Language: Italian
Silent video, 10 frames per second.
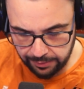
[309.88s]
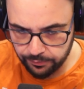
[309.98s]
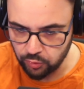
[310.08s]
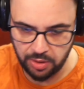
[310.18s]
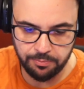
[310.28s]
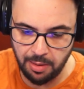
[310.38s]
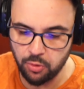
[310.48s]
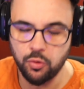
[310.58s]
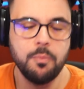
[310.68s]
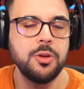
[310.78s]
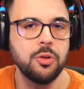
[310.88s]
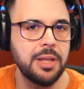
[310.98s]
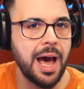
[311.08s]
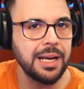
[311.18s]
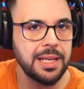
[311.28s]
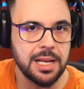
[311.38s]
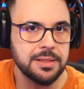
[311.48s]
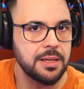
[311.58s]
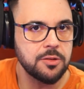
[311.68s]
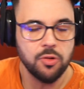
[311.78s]
non abbiamo subito danni, nel
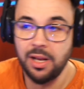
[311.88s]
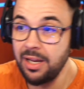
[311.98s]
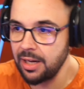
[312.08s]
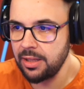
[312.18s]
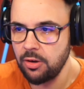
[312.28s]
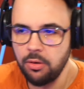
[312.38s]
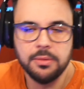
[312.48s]
senso che il gradino,